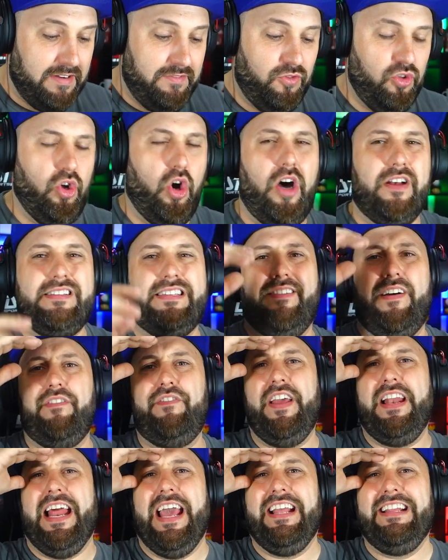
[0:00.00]
Nossa, vai
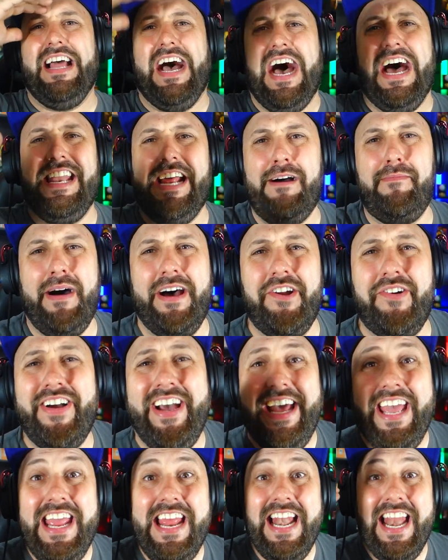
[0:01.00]
vir lendária, mano
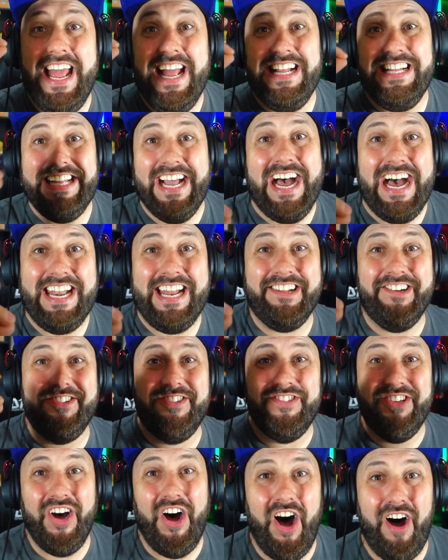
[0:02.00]
Ganhei lendária
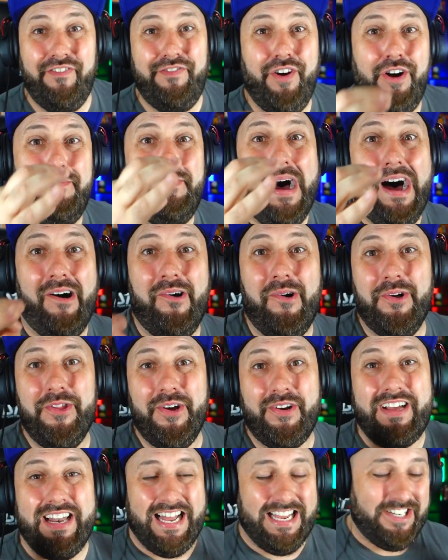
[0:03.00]
no novo baú
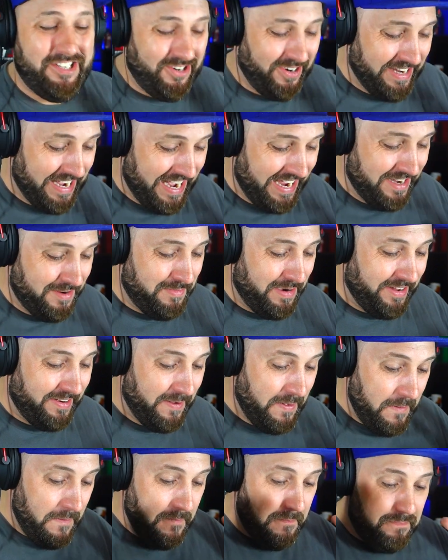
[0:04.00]
do Clash Royale, mano
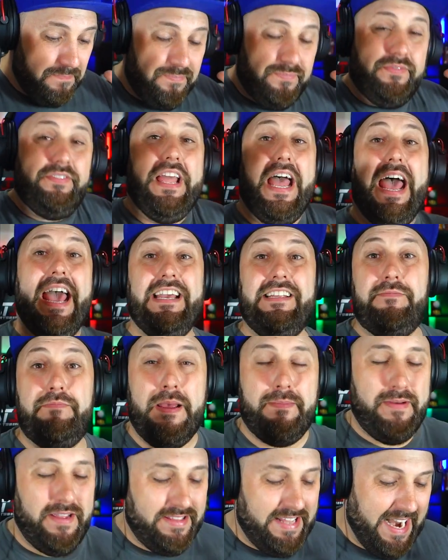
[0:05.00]
10
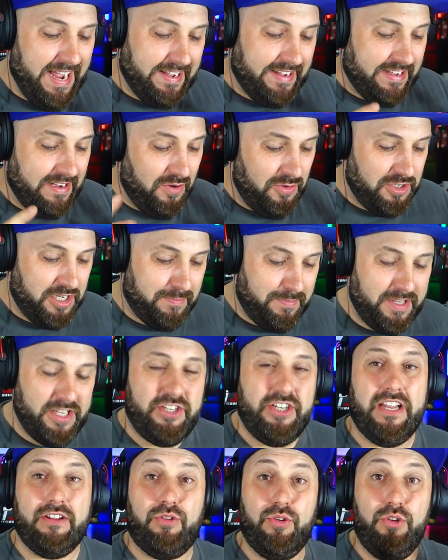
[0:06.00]
bebê dragão, já pra
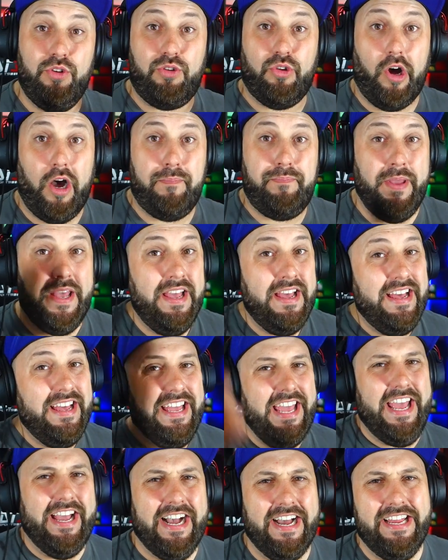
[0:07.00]
deixar tudo top
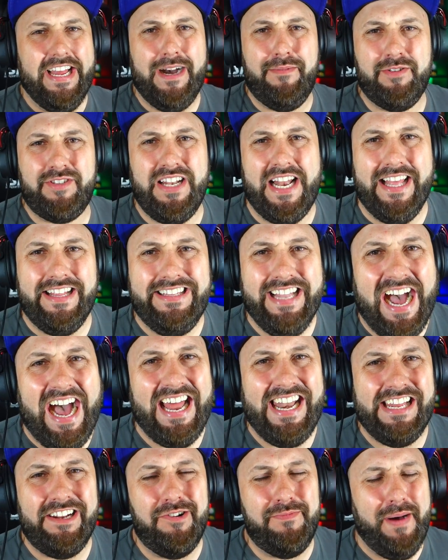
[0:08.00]
E ganhamos
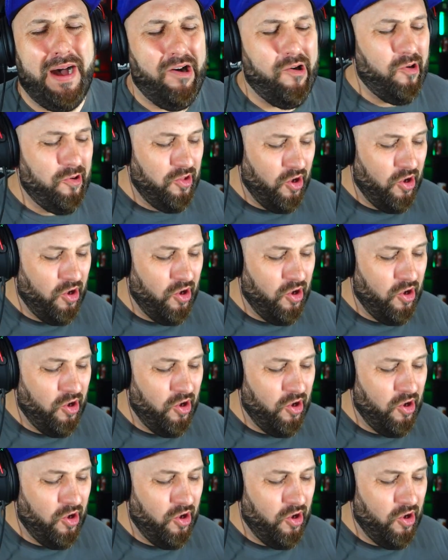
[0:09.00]
lendária no baú